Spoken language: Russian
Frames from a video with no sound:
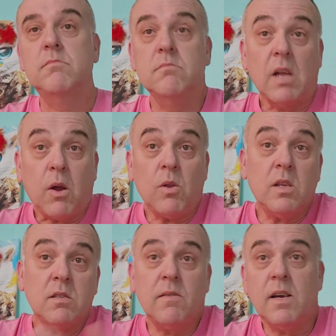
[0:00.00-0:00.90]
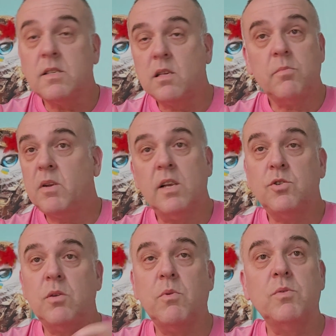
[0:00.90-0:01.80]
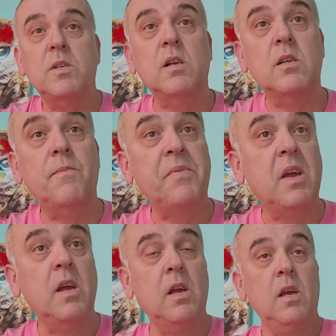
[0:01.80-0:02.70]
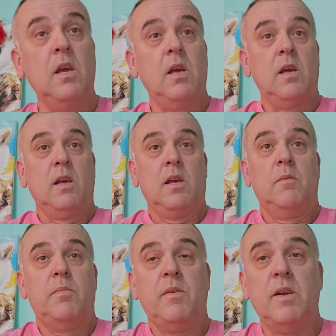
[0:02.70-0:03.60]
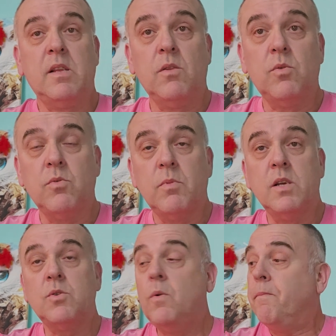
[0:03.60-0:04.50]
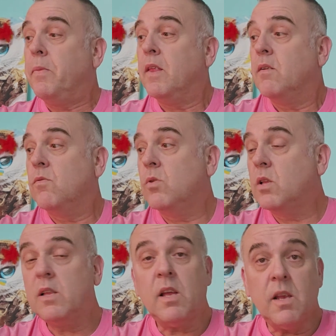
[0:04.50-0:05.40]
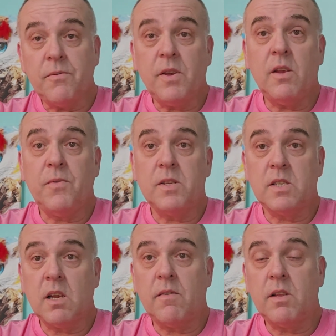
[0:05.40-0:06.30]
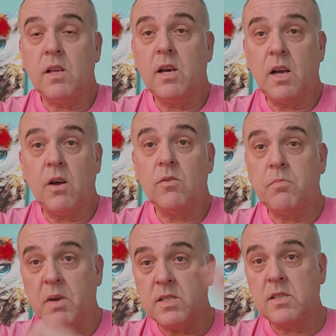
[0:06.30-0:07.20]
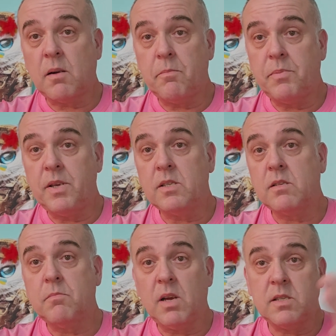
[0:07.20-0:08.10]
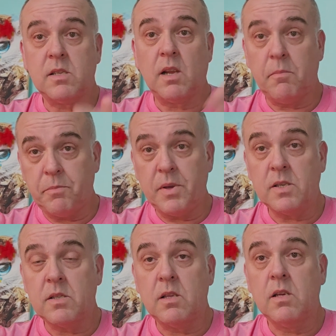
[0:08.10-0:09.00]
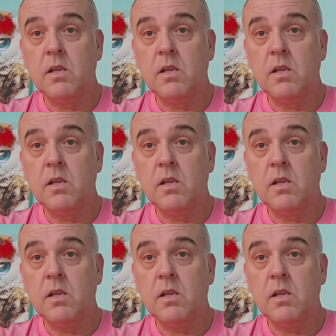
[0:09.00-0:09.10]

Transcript: Так он называется, теперь я ничего не могу сделать. Привет Илону Маску. Вот, это верифицированный аккаунт Маск Трампист. Маск Трампист.